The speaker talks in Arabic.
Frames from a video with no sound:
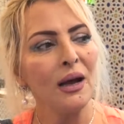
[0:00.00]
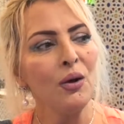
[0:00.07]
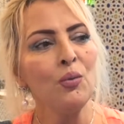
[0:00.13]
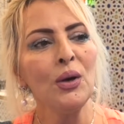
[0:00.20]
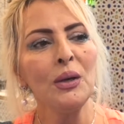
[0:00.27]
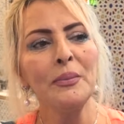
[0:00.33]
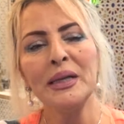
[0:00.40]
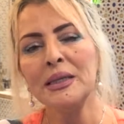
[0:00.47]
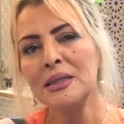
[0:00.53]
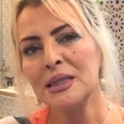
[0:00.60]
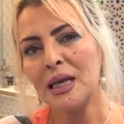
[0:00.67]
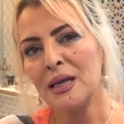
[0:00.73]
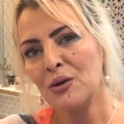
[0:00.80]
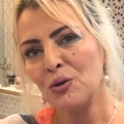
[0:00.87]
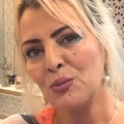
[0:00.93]
اول ما
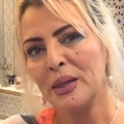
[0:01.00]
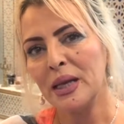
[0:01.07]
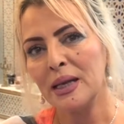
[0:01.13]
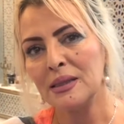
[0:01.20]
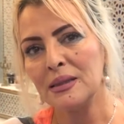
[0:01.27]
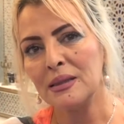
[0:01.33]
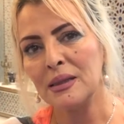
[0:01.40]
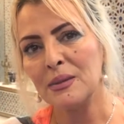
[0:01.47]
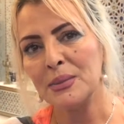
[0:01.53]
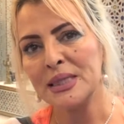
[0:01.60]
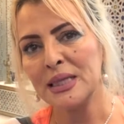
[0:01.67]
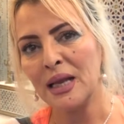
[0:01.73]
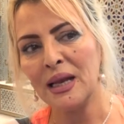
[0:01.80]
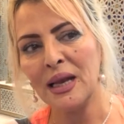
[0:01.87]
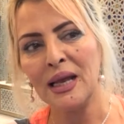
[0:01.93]
ننتهيو من هذه
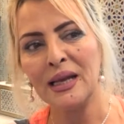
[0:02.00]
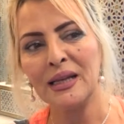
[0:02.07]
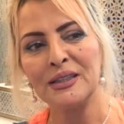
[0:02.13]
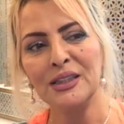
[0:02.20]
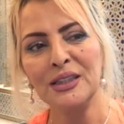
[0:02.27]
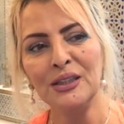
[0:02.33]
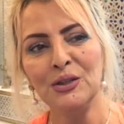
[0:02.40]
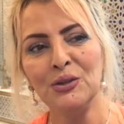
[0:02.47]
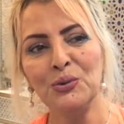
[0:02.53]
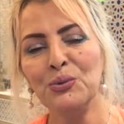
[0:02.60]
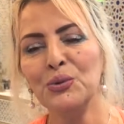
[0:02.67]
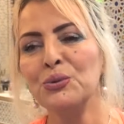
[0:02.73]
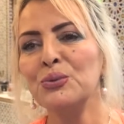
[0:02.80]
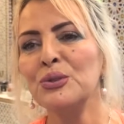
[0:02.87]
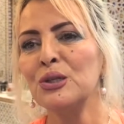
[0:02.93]
المساله هذه
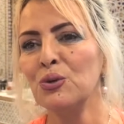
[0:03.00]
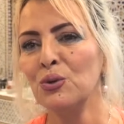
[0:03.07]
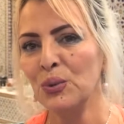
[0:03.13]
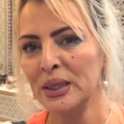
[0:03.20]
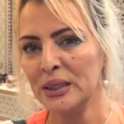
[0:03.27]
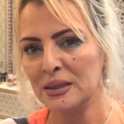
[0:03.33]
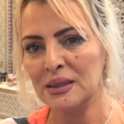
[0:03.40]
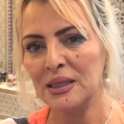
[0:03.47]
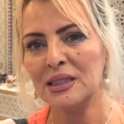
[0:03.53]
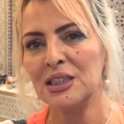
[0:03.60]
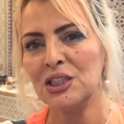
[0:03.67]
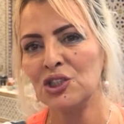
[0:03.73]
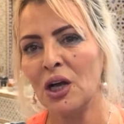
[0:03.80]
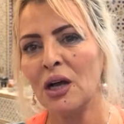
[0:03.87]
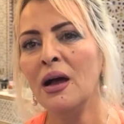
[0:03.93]
ونوصلوا لواحد
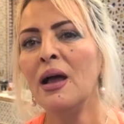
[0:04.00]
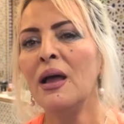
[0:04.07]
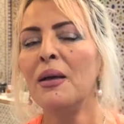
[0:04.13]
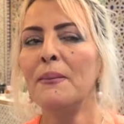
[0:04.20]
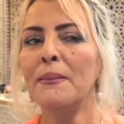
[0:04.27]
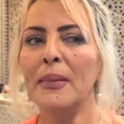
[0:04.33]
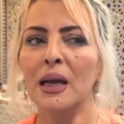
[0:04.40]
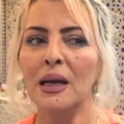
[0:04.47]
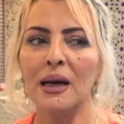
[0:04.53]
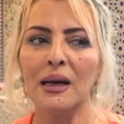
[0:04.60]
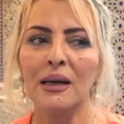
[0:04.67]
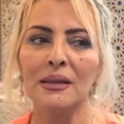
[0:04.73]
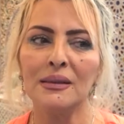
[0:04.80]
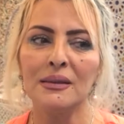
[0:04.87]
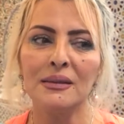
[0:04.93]
النتيجه مع